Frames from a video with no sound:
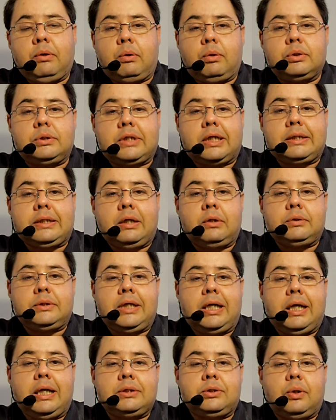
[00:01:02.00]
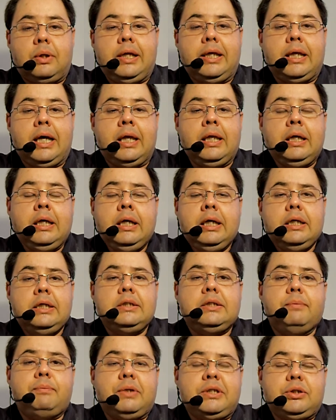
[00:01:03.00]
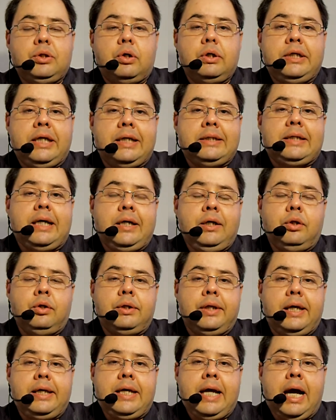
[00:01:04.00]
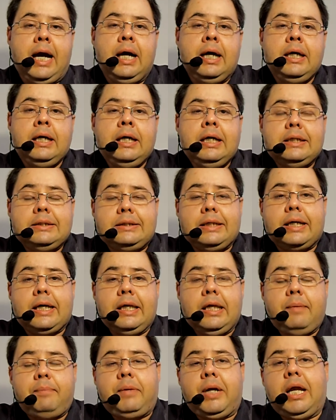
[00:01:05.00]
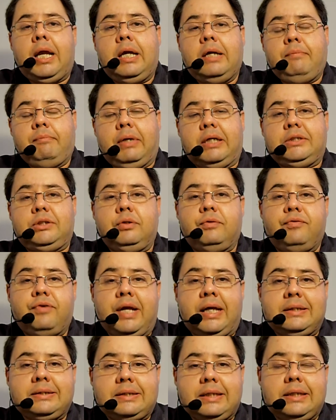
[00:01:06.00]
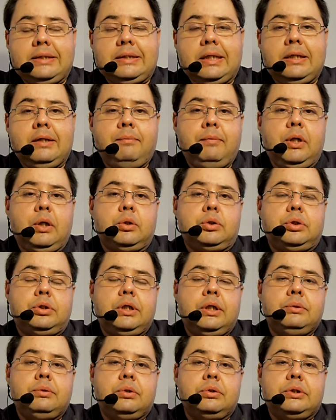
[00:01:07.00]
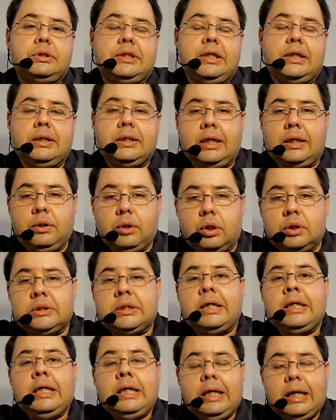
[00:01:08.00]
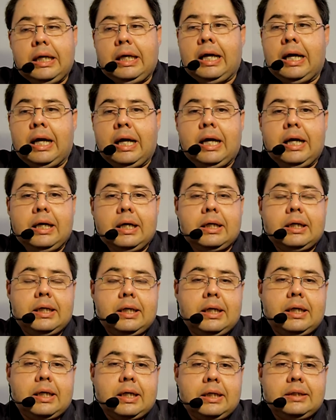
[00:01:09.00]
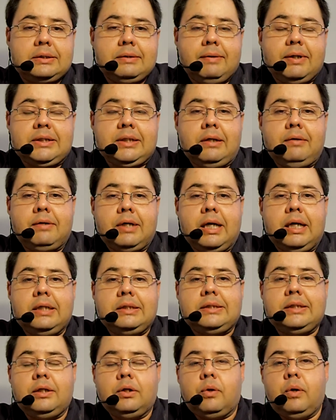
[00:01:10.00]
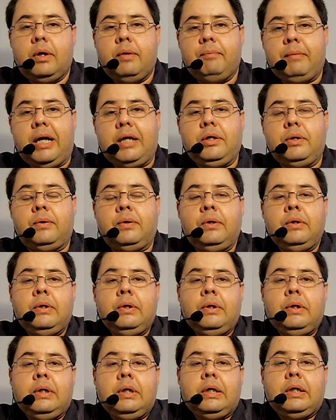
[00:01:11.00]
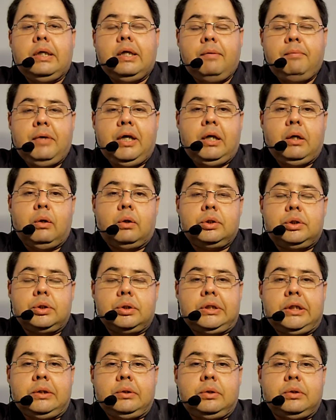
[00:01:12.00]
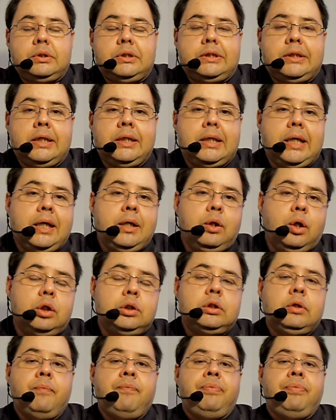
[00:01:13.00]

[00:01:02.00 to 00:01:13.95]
los tratados de la soledad. Y dice, pues no, y es ahí donde ya se queda para la invasión francesa de 1862, la que se va a celebrar el 5 de mayo de 1862.